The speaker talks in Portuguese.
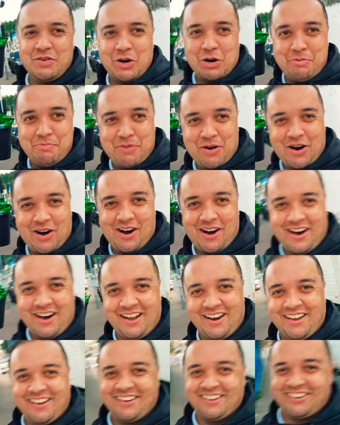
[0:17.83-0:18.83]

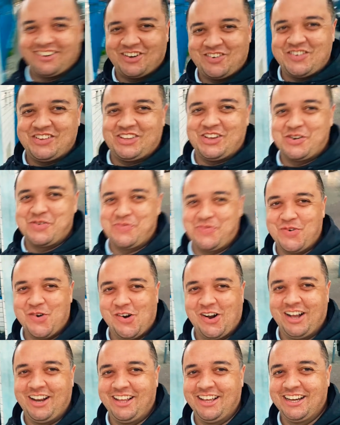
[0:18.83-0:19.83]
Vambora! Vai meter o
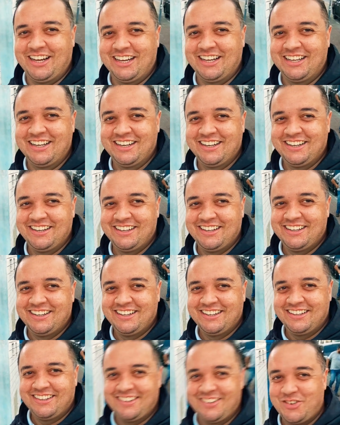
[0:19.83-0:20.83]
fogo ali, ó.
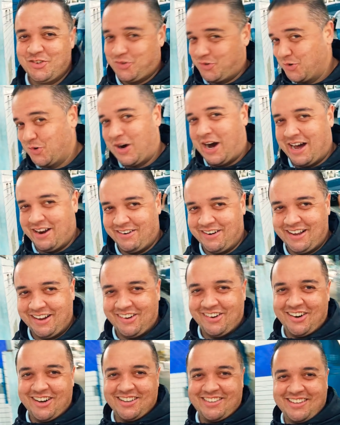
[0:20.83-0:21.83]
Zoaram o
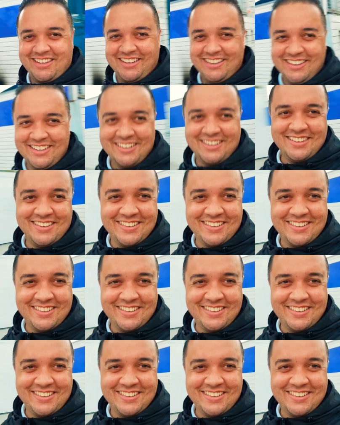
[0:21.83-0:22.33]
negócio, hein?